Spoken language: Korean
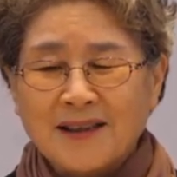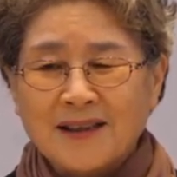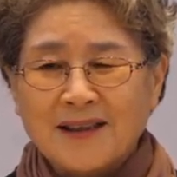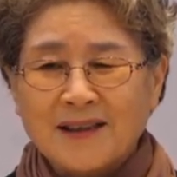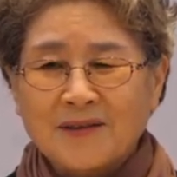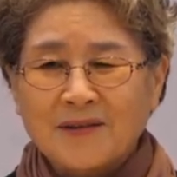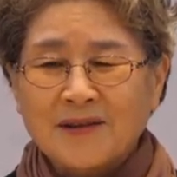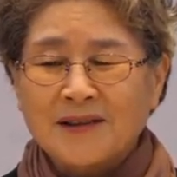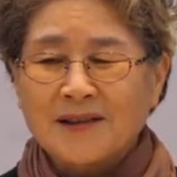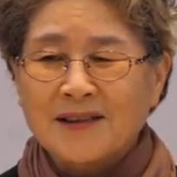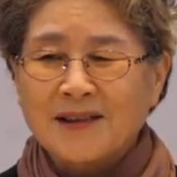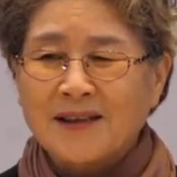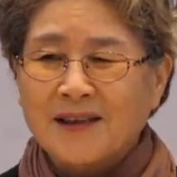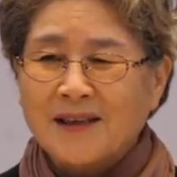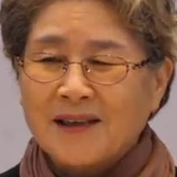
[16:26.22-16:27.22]
하고
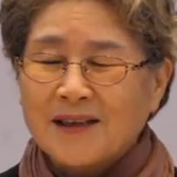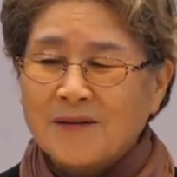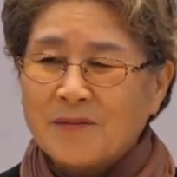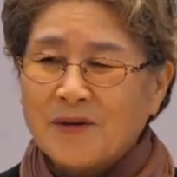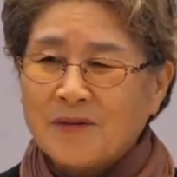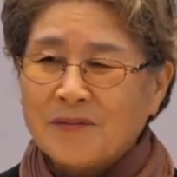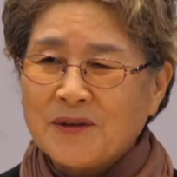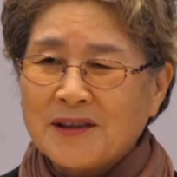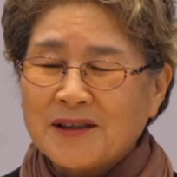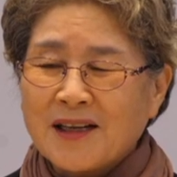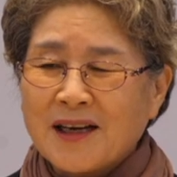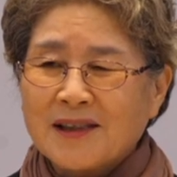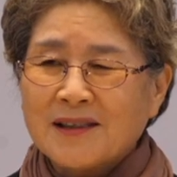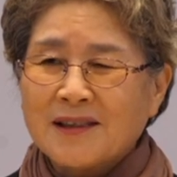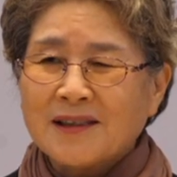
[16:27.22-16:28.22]
이제 몸이
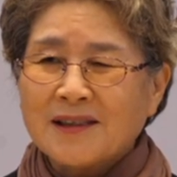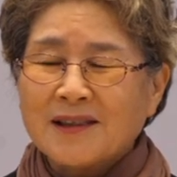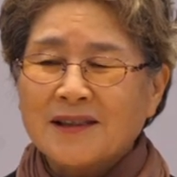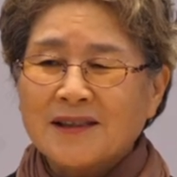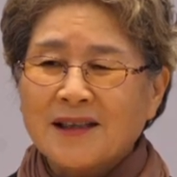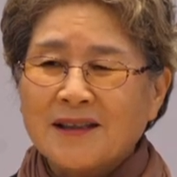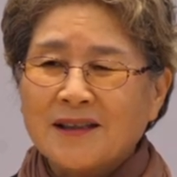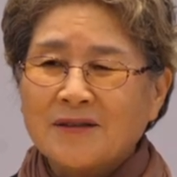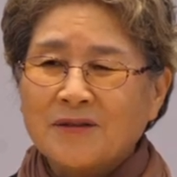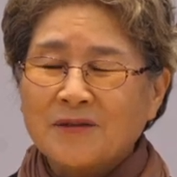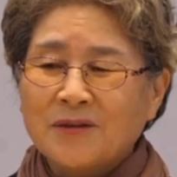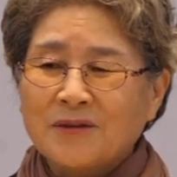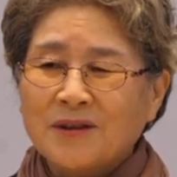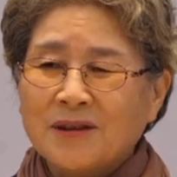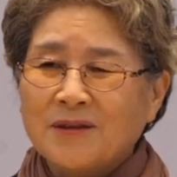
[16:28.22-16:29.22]
다시 정상으로
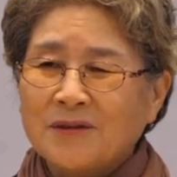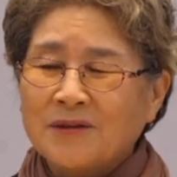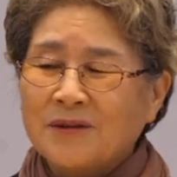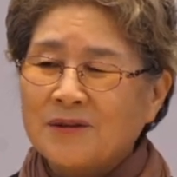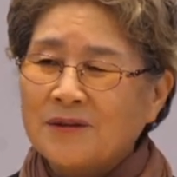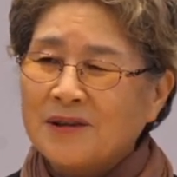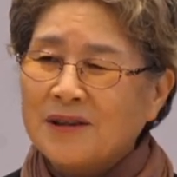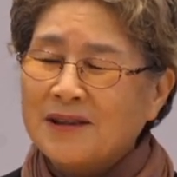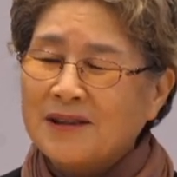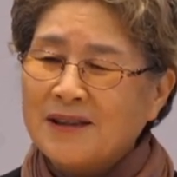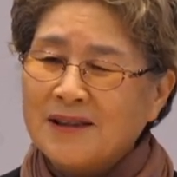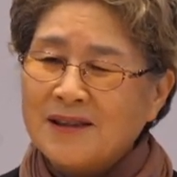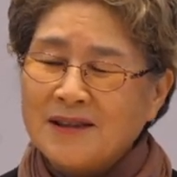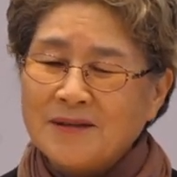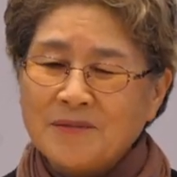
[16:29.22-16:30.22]
돌아오도록 이
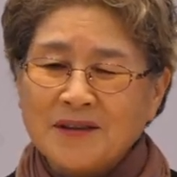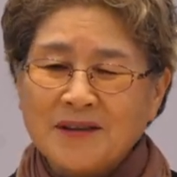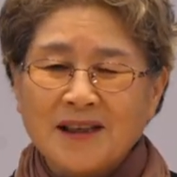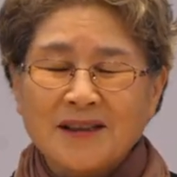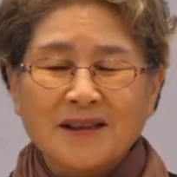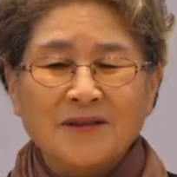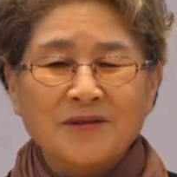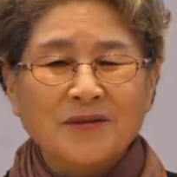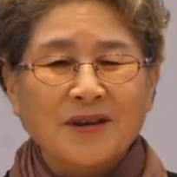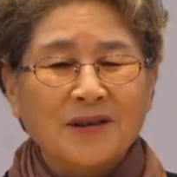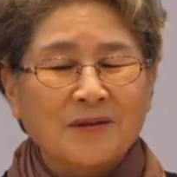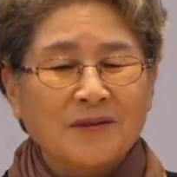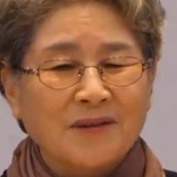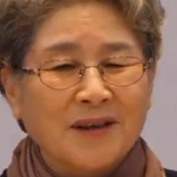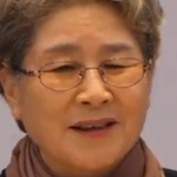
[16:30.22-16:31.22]
전부
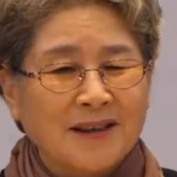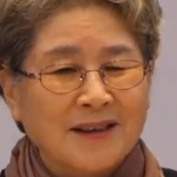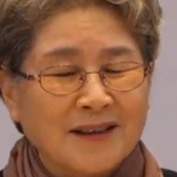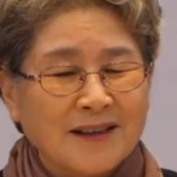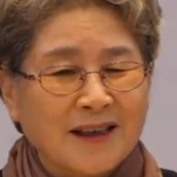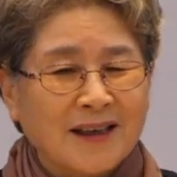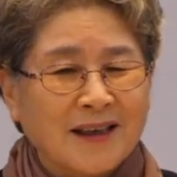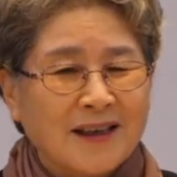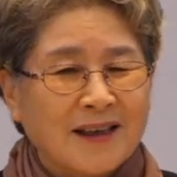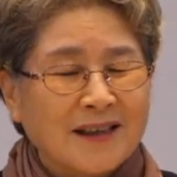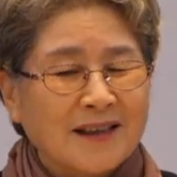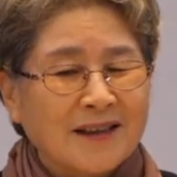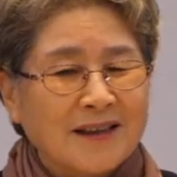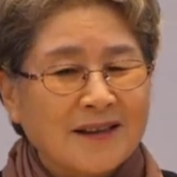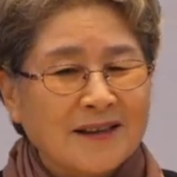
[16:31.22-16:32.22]
대청소하고 왔는데
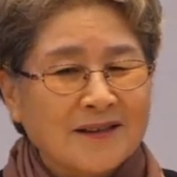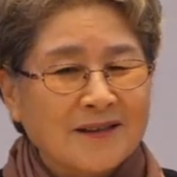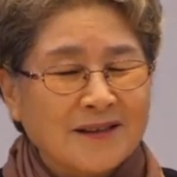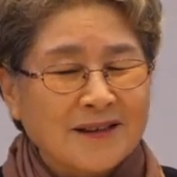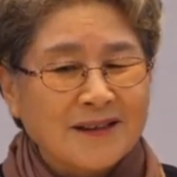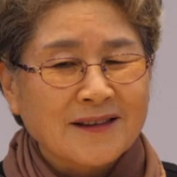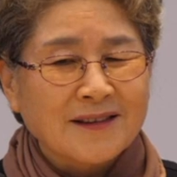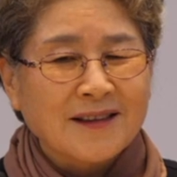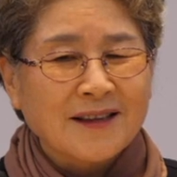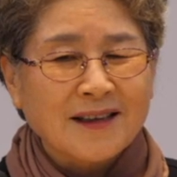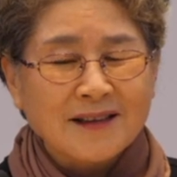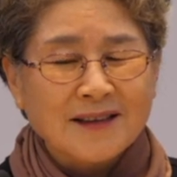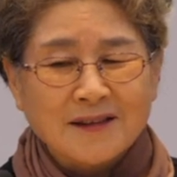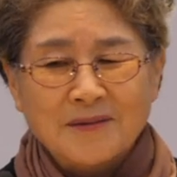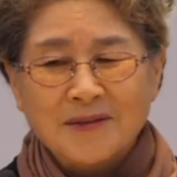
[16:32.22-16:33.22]
이 더러운 것들이 내가
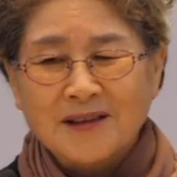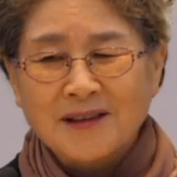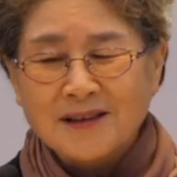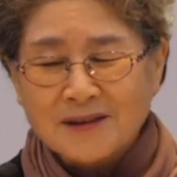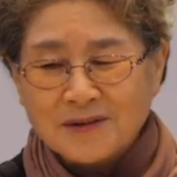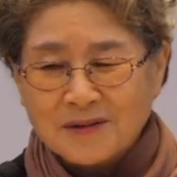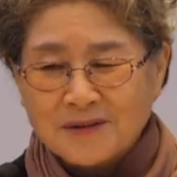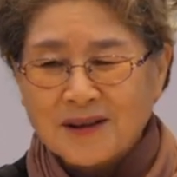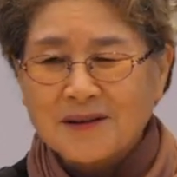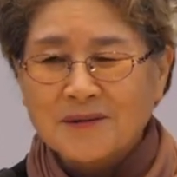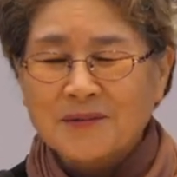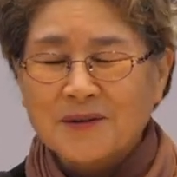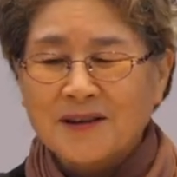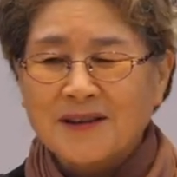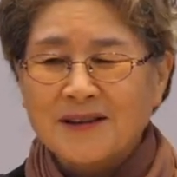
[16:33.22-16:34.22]
집에 넣을 수가
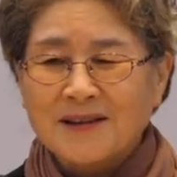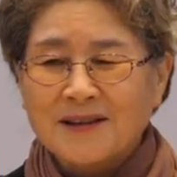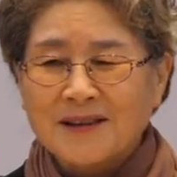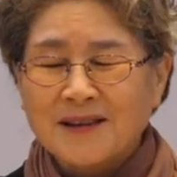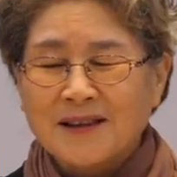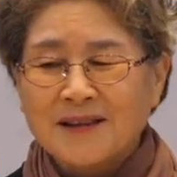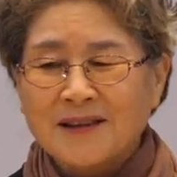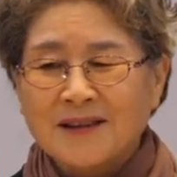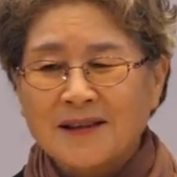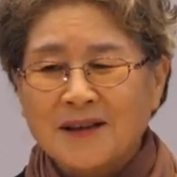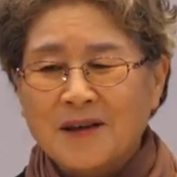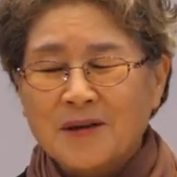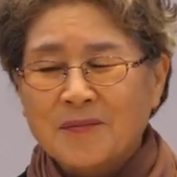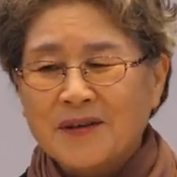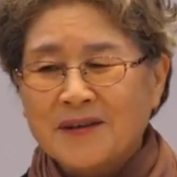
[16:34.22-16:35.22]
없어. 이제 나는
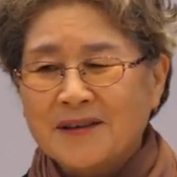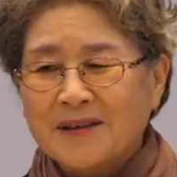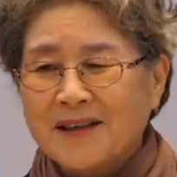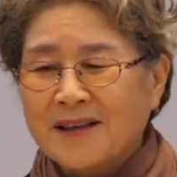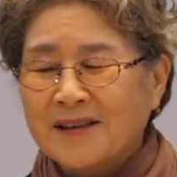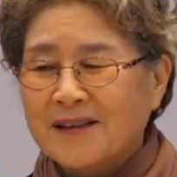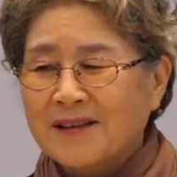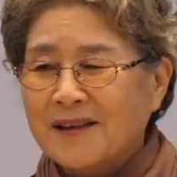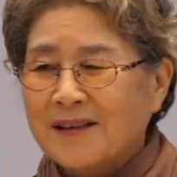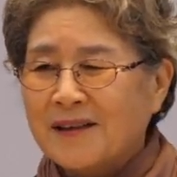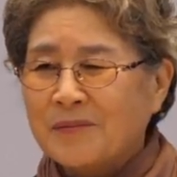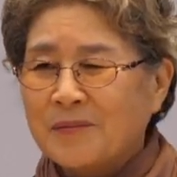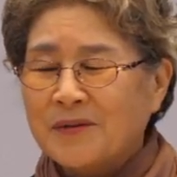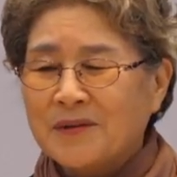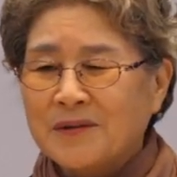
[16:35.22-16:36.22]
피를 깨끗하게
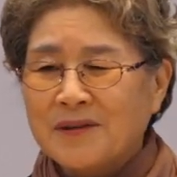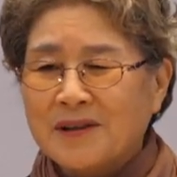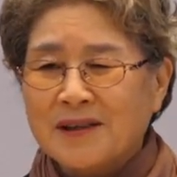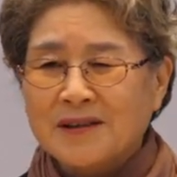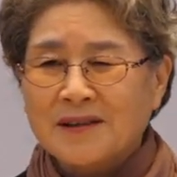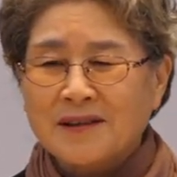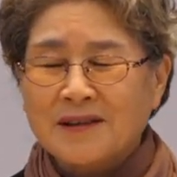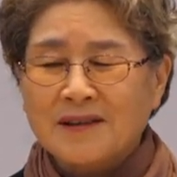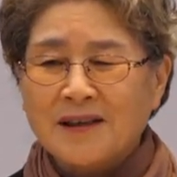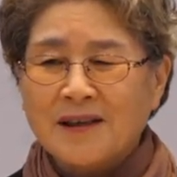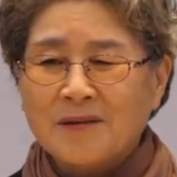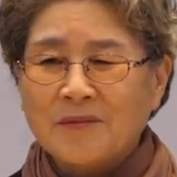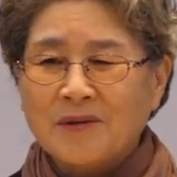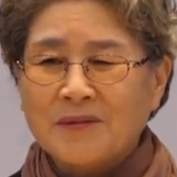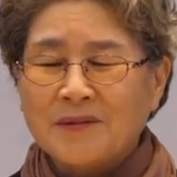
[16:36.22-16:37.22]
보존해서 내
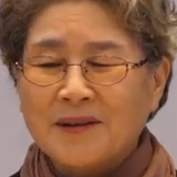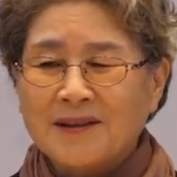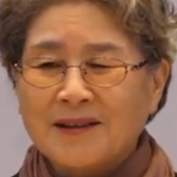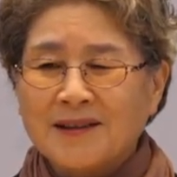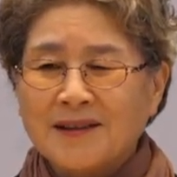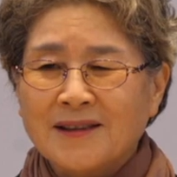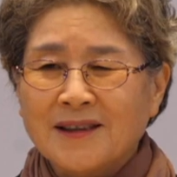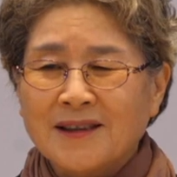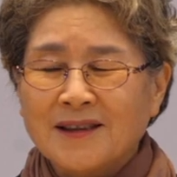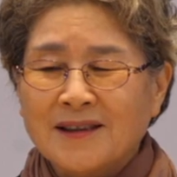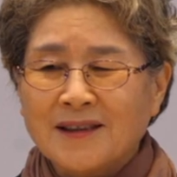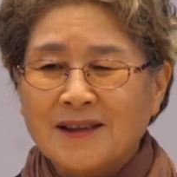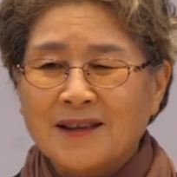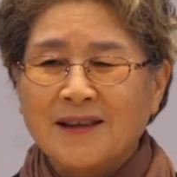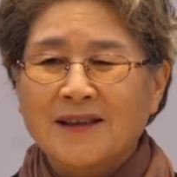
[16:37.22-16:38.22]
몸을
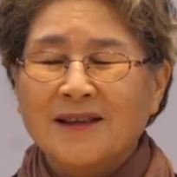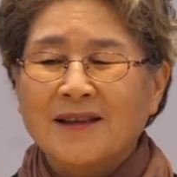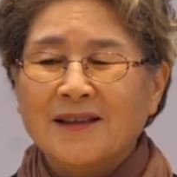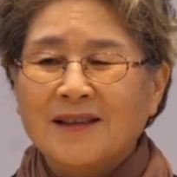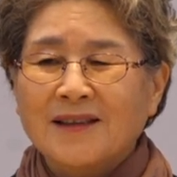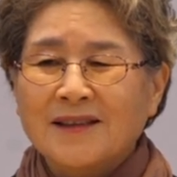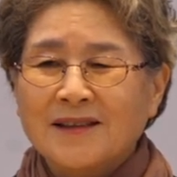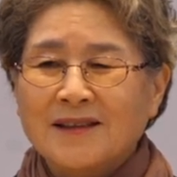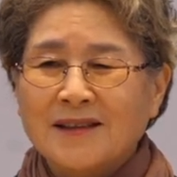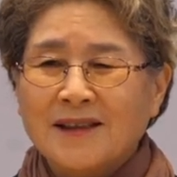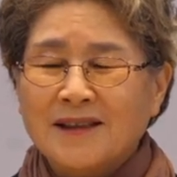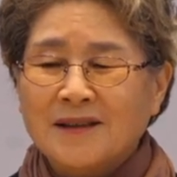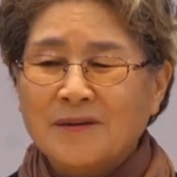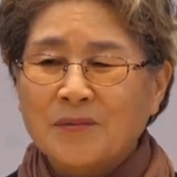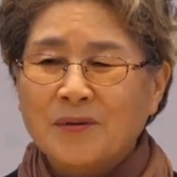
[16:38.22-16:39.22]
건강하게 이제
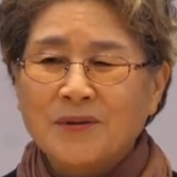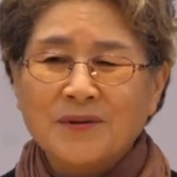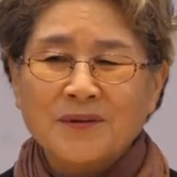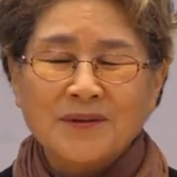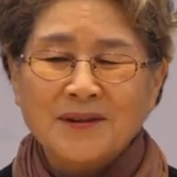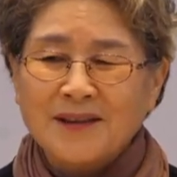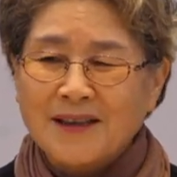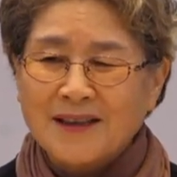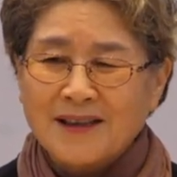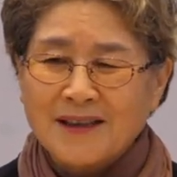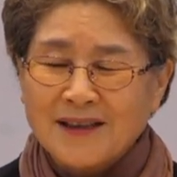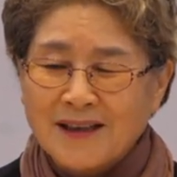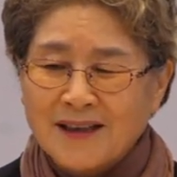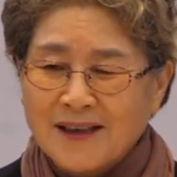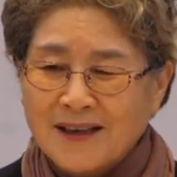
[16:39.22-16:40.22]
나는 보존을 해야
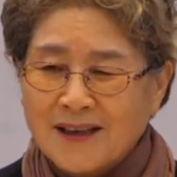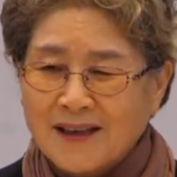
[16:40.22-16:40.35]
돼.